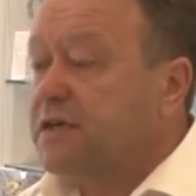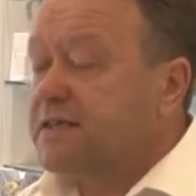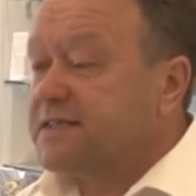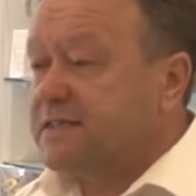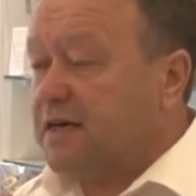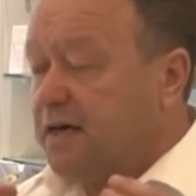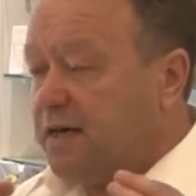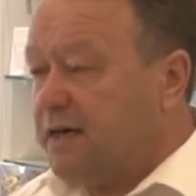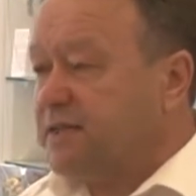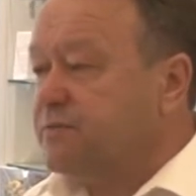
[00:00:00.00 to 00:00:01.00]
За
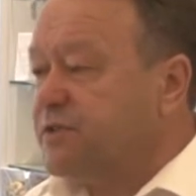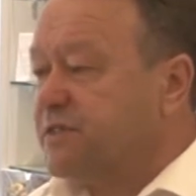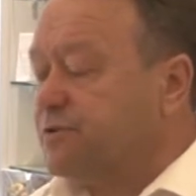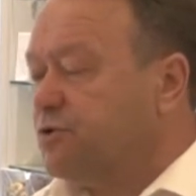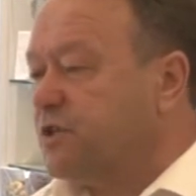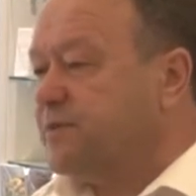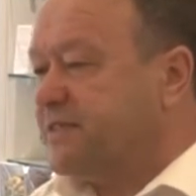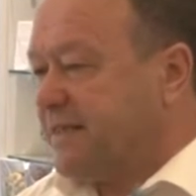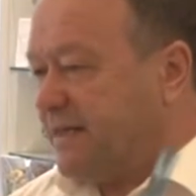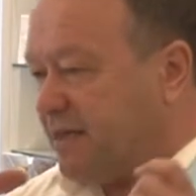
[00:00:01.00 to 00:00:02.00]
этими законами
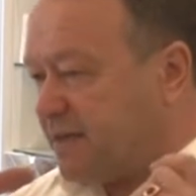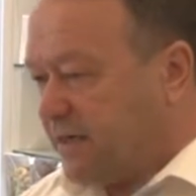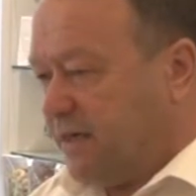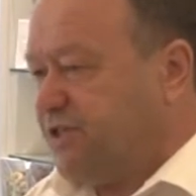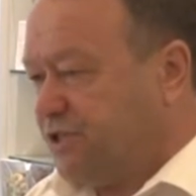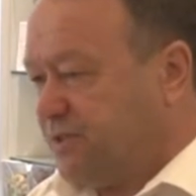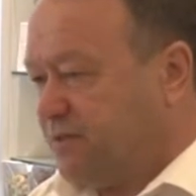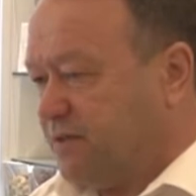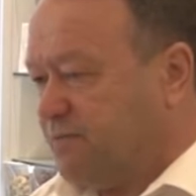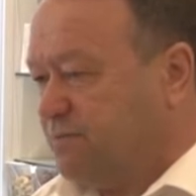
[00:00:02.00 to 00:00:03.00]
стоят качества.